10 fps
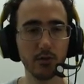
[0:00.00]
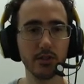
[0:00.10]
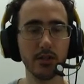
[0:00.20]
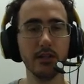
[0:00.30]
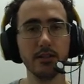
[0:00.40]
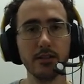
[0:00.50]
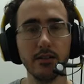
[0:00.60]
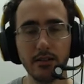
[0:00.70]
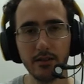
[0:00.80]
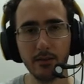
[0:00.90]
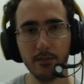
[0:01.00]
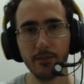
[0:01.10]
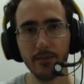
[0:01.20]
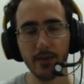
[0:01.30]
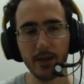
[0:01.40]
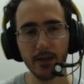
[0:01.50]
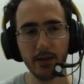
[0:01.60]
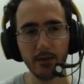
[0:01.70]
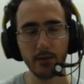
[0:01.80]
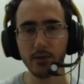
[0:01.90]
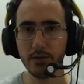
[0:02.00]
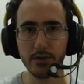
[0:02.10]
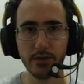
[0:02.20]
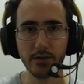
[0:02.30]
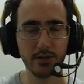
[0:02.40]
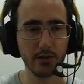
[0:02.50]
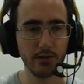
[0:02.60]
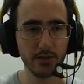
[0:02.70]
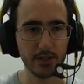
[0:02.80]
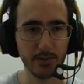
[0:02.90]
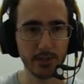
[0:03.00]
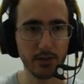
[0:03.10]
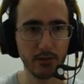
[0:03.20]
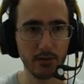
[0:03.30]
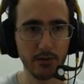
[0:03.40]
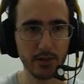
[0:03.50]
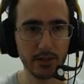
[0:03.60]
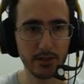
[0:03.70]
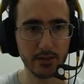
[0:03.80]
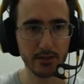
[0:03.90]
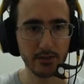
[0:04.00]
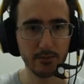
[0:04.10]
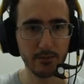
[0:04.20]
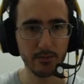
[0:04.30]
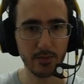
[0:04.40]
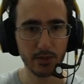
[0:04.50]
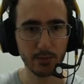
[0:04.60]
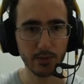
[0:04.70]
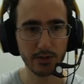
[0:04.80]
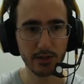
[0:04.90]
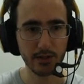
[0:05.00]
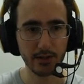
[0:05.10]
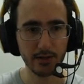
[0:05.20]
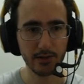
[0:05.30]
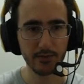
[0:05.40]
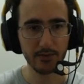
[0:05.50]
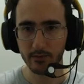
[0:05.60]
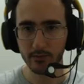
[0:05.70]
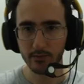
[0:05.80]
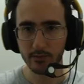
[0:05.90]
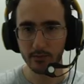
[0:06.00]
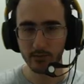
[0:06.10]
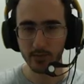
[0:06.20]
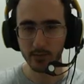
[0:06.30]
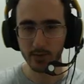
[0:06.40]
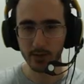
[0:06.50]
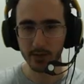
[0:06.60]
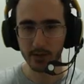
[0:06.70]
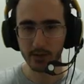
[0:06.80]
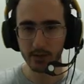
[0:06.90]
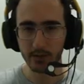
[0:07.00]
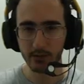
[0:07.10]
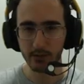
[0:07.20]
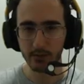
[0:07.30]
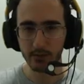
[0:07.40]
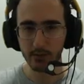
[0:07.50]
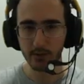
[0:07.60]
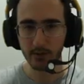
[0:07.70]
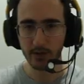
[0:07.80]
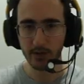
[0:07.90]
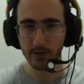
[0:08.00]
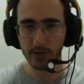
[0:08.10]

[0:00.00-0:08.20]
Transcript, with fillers: eles, eu não tenho certeza do que acontece, mas algo acontece. Pode apostar. Acho que a gente ainda não, não deu uma olhada aqui.